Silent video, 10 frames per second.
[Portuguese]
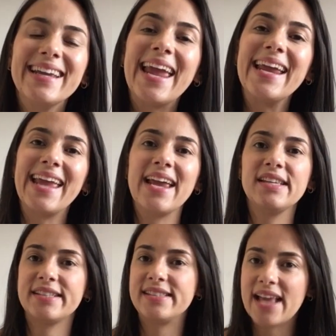quem quer
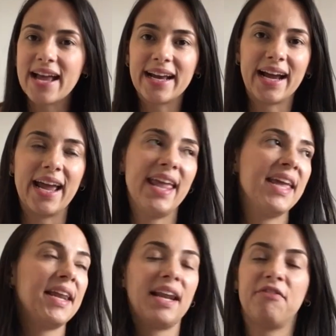iniciar na
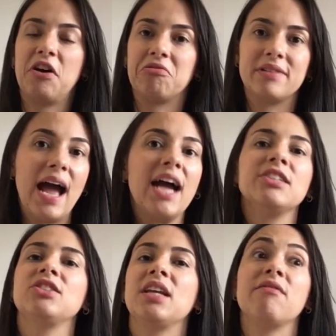carreira, na
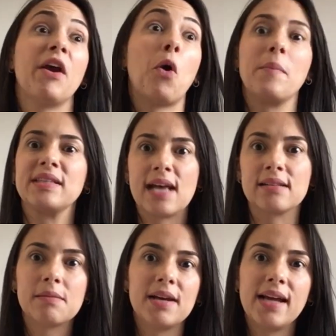faculdade, quem vai começar a
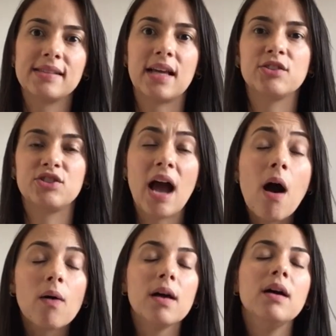trabalhar em sala de
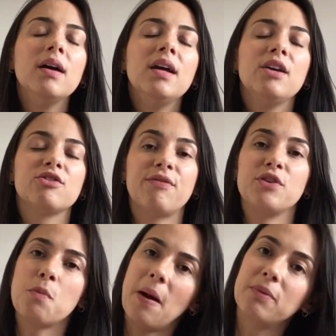aula. Eu já
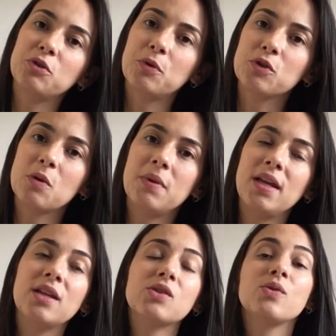fiz o Papo de Pro sobre
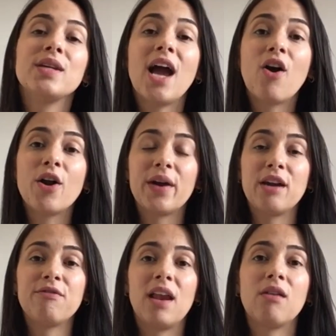isso e agora eu
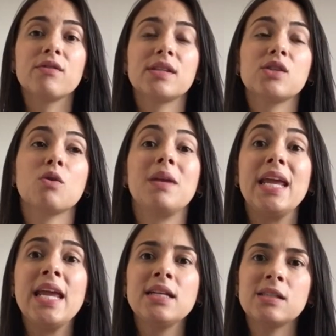quero falar com vocês sobre
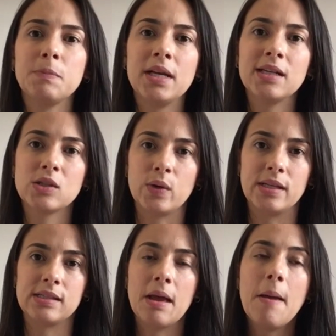
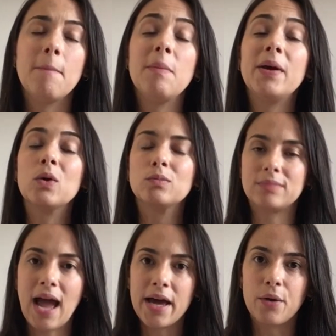inspirações. Me
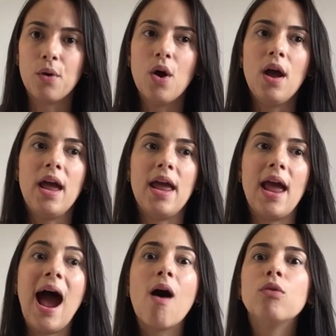perguntaram
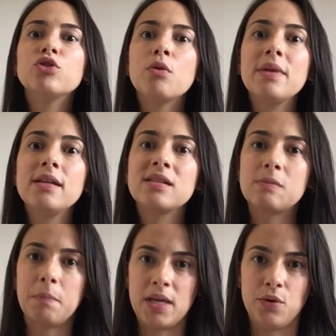é, aonde eu me
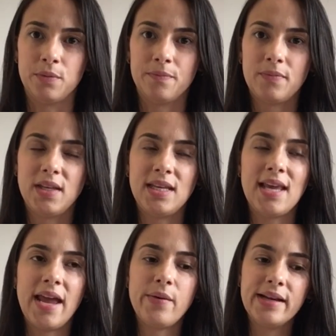inspiro.
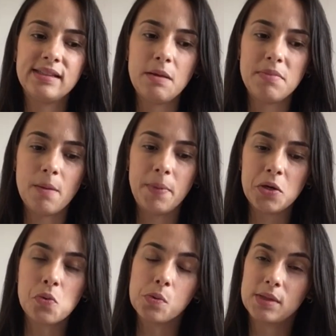E aí eu recebia
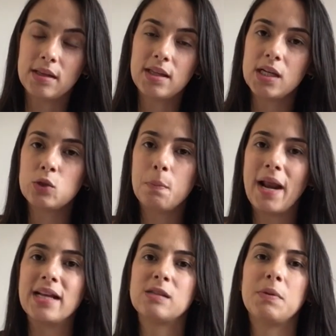pergunta tanto
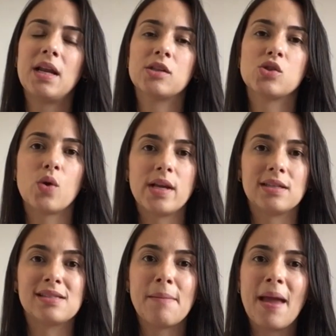para
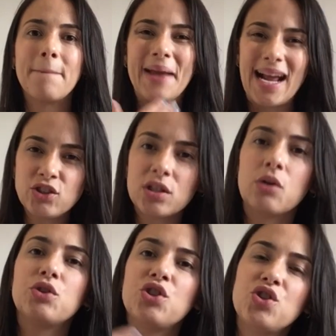inspirações da minha prática
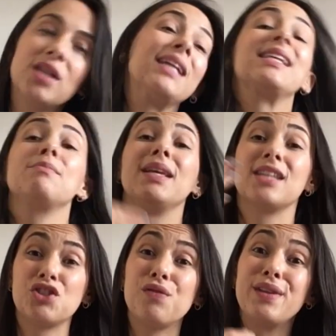cotidiana, das minhas
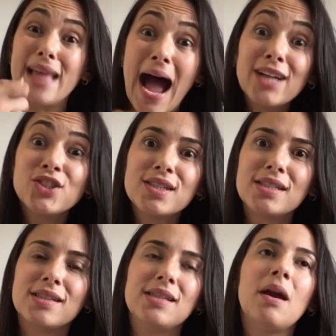atividades
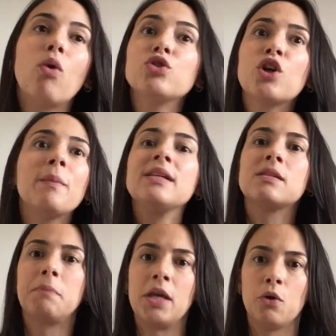em si, aonde que eu me
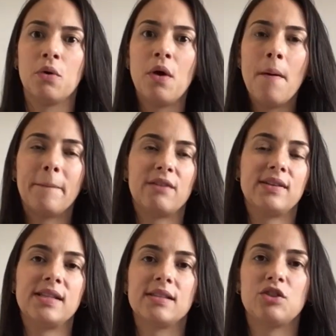inspiro para
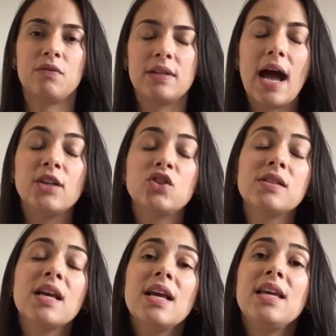fazer as atividades
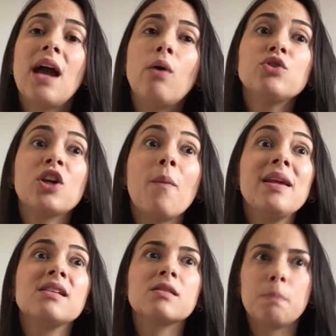e aonde que eu me
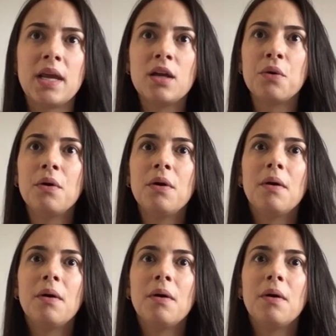inspiro